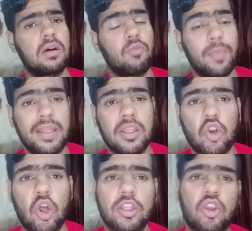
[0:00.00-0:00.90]
वुमेंस
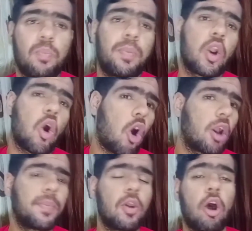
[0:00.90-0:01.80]
क्लॉथ के ऊपर और
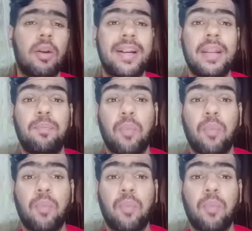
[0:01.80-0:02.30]
भी ऑलरेडी